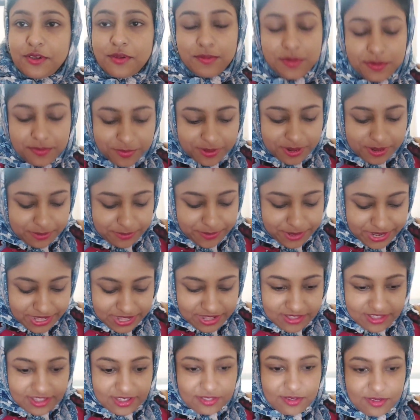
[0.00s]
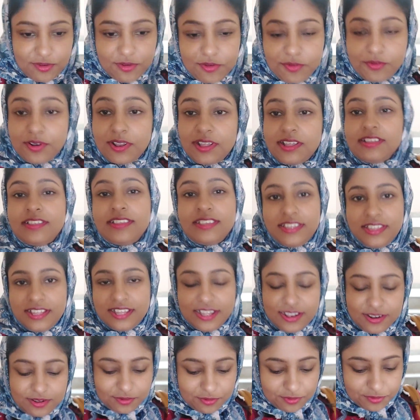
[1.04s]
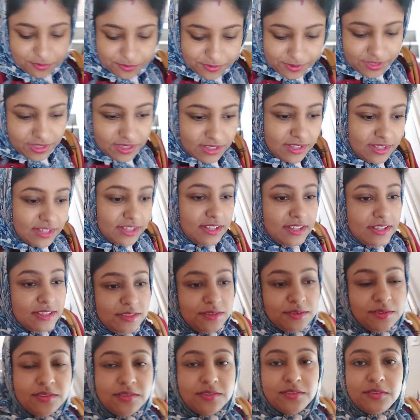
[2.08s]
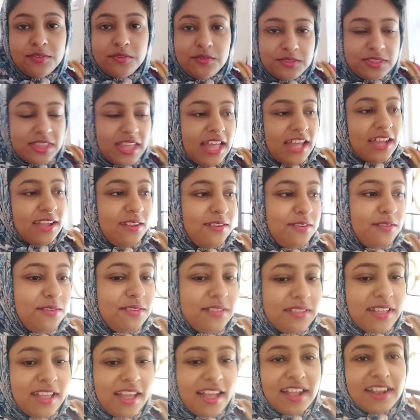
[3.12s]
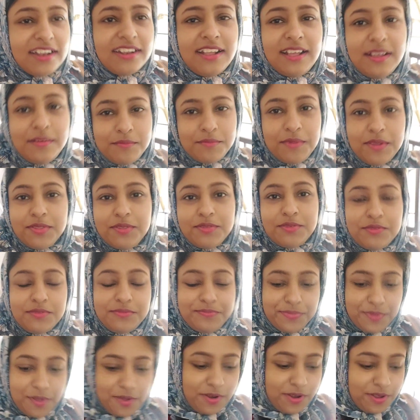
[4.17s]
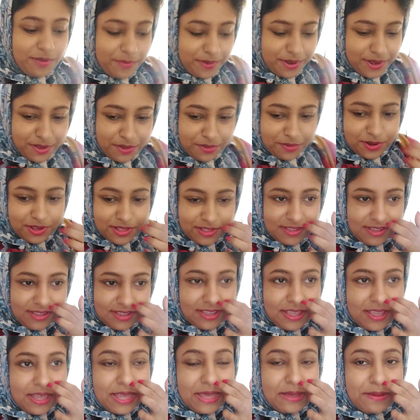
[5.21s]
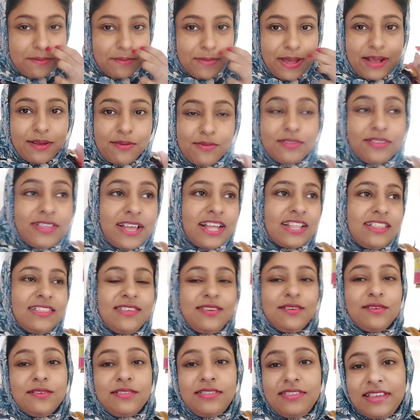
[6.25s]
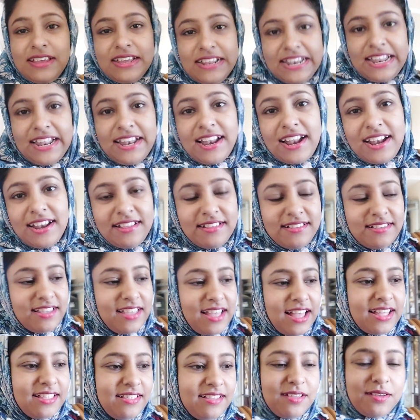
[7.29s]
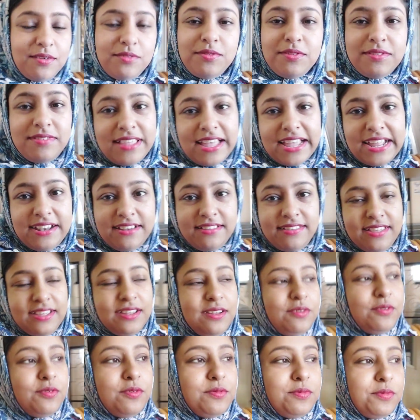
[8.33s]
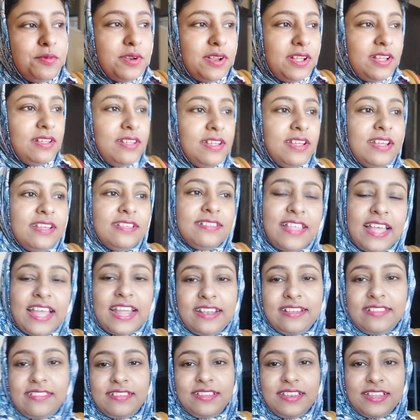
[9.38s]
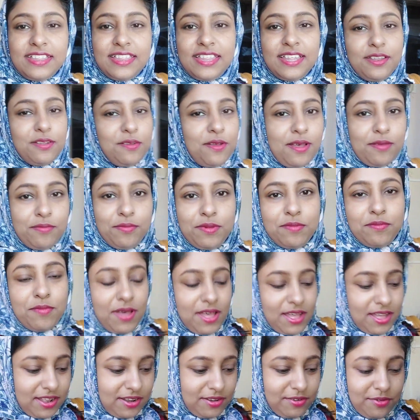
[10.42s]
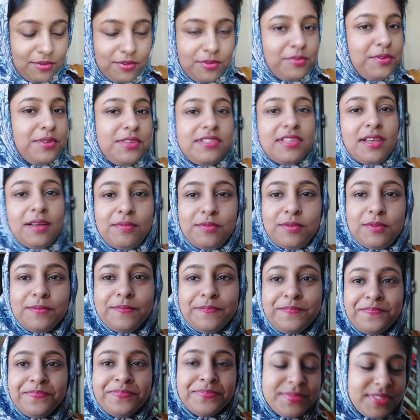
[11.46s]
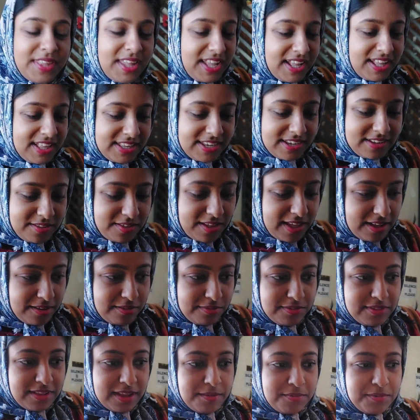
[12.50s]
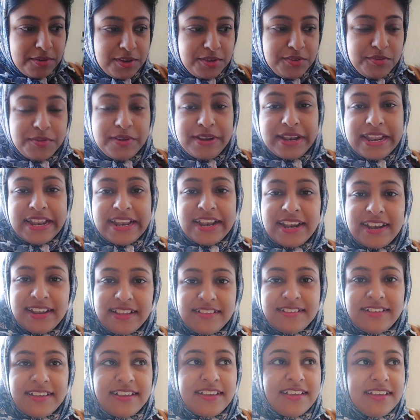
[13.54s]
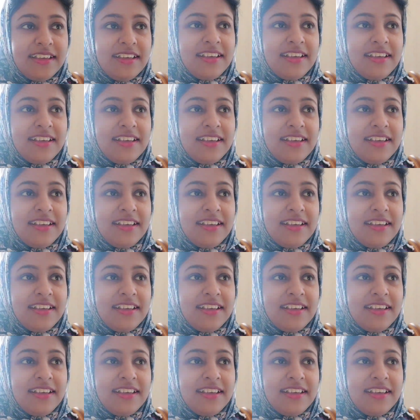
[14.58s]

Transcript: সবাই মিলে বেরিয়ে যাই তখন ওরা চিৎকার করবে তো ওই জন্য ও থাকলো আর আমরা তো অনেকবারই ঘুরেছি এখন যাচ্ছি হচ্ছে গ্লেনারিজে আজকে কোনো সাইট সিন করবো না সাইট সিনের দিনেও আমি মা ডলুই যাব ঠিক আছে তো এখন যাব একটু গ্লেনারিজে